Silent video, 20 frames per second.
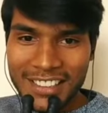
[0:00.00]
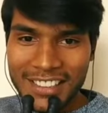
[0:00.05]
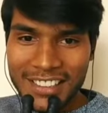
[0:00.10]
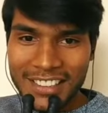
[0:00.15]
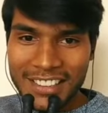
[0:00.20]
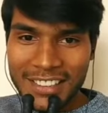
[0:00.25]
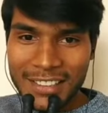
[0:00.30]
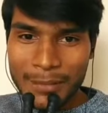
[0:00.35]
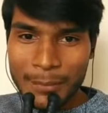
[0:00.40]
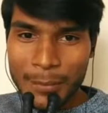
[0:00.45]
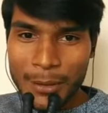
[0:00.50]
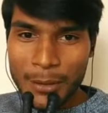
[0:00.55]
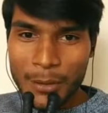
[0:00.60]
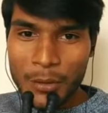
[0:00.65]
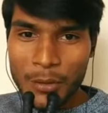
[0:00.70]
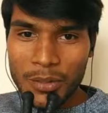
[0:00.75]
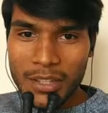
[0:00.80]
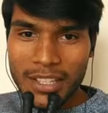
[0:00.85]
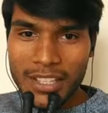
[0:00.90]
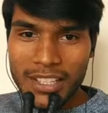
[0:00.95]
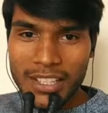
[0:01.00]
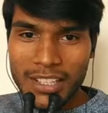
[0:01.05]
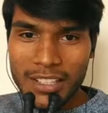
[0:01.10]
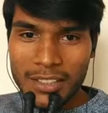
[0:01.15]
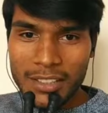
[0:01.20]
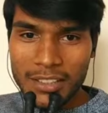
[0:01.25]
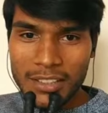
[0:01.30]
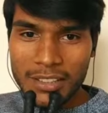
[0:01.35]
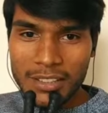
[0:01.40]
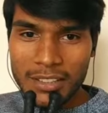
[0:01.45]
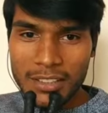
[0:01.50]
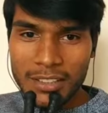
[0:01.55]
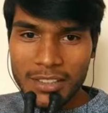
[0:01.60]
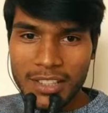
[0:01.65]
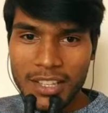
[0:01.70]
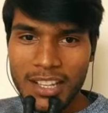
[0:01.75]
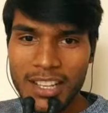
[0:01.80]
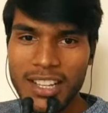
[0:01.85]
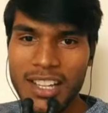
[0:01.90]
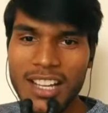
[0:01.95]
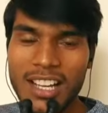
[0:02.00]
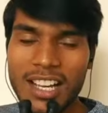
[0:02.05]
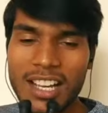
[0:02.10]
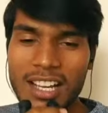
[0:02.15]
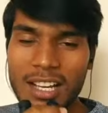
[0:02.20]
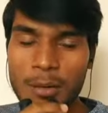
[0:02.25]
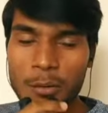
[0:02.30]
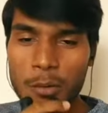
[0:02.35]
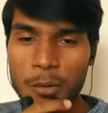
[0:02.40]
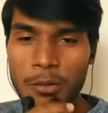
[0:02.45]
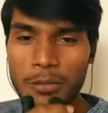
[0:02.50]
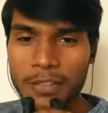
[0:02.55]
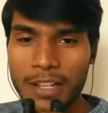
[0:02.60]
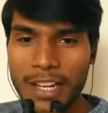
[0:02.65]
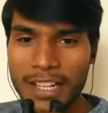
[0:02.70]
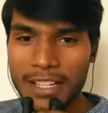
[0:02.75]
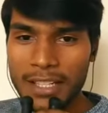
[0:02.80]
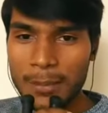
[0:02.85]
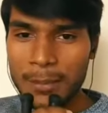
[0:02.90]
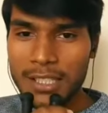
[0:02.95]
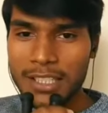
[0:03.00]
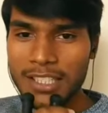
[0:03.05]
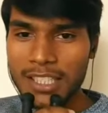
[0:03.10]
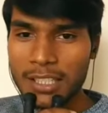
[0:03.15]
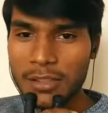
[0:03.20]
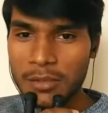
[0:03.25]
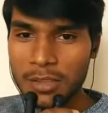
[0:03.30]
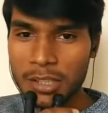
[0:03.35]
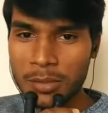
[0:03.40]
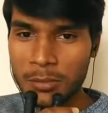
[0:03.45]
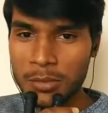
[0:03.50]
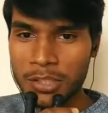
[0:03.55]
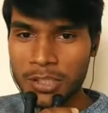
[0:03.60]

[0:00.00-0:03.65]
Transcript: वरुण भाई का अरे हाँ वो फ्लाइट का पता चला उनका मुझे